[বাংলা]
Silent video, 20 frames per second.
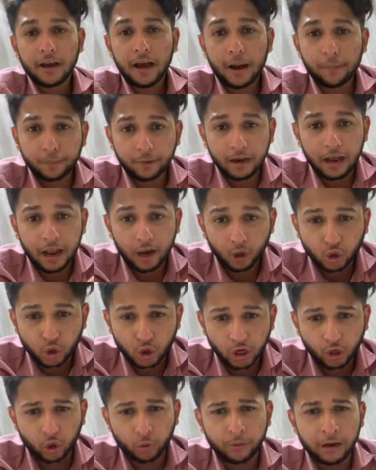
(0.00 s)
আপনারা
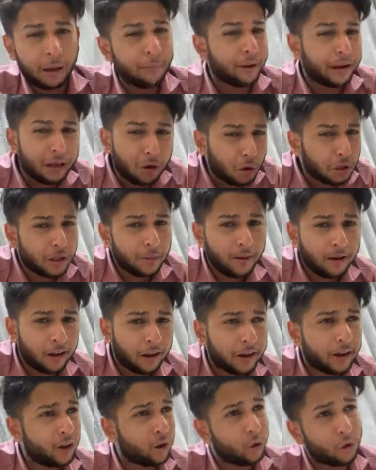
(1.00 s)
আলোচনা করবেন আমার এই কথা ভালো লাগেনি